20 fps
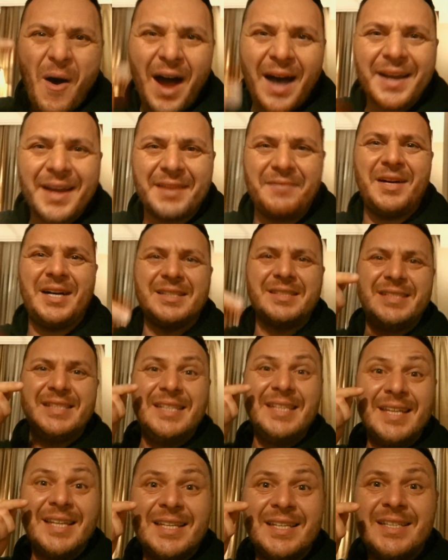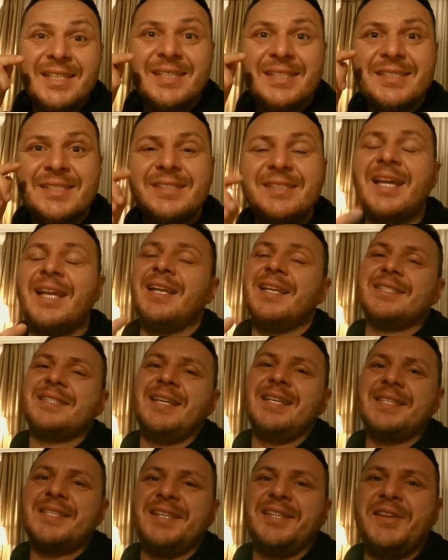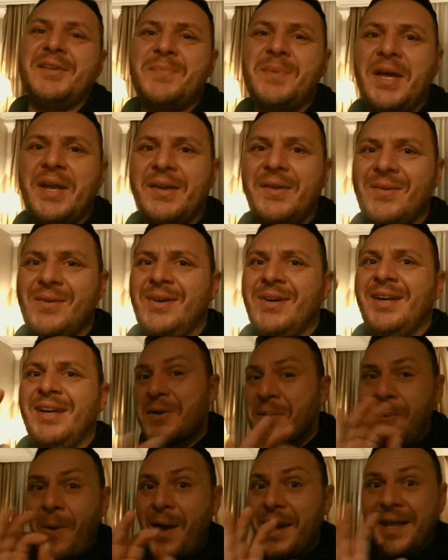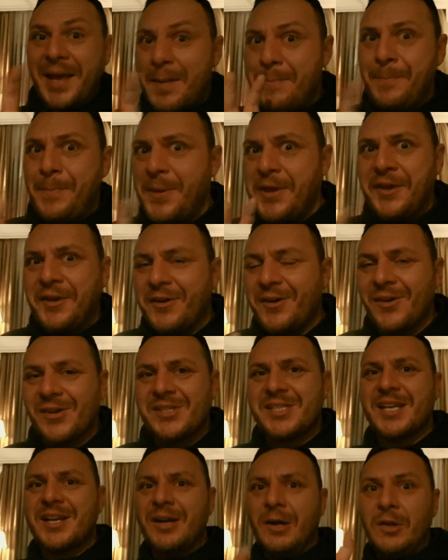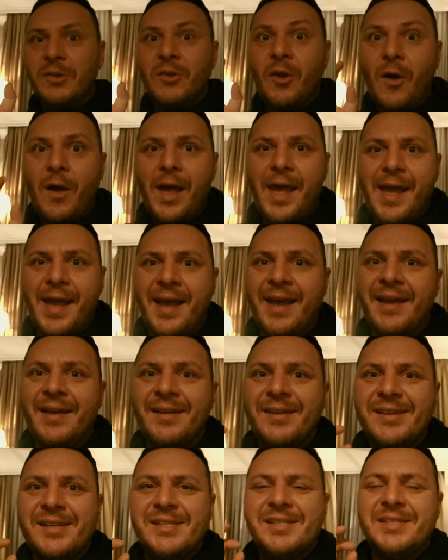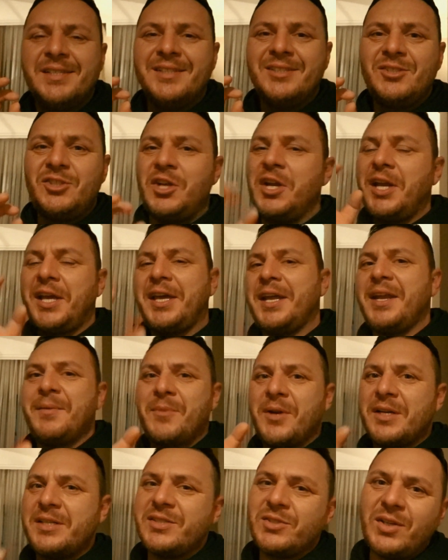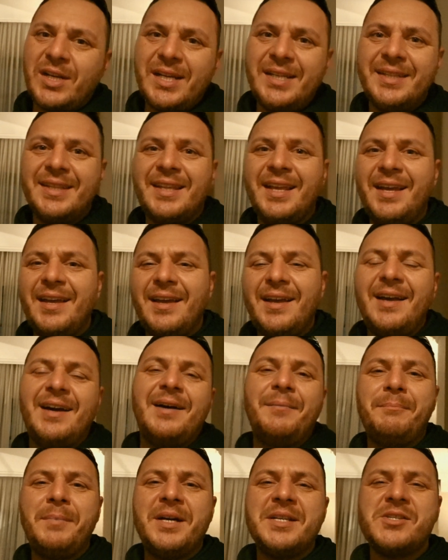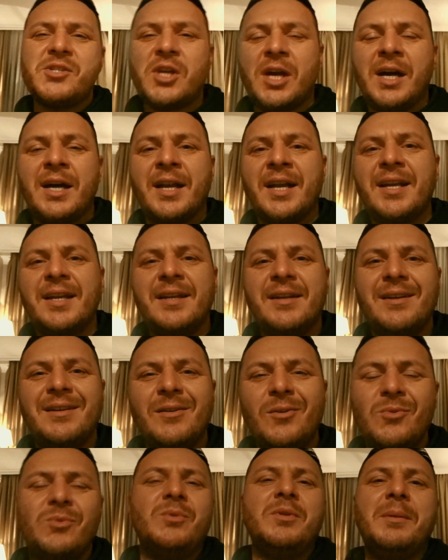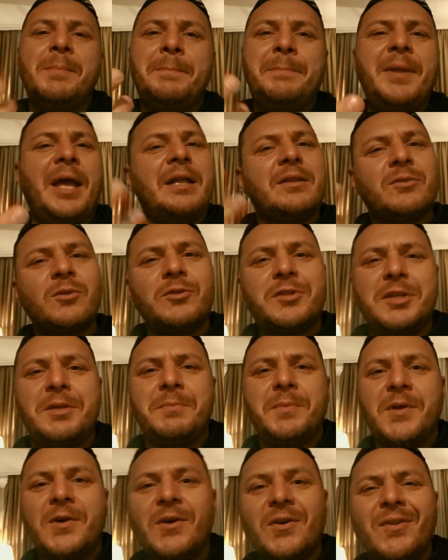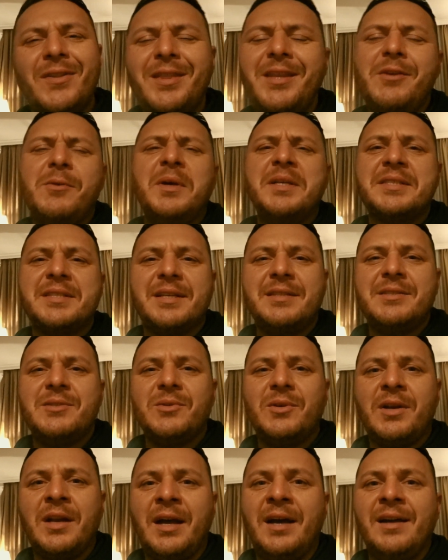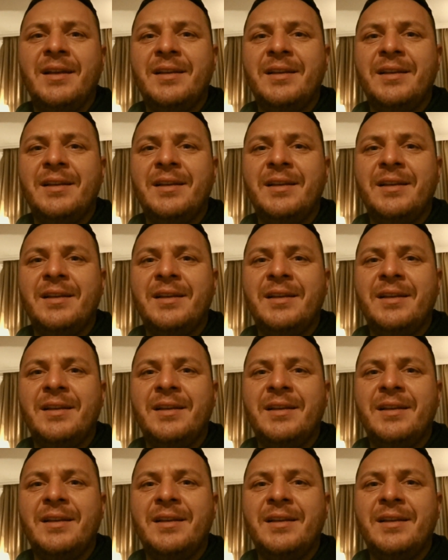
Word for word: arrivati nella stanza d'albergo qualche piccolo secondo e ci recheremo al ristorante a mangiare un piatto tipico di questa zona.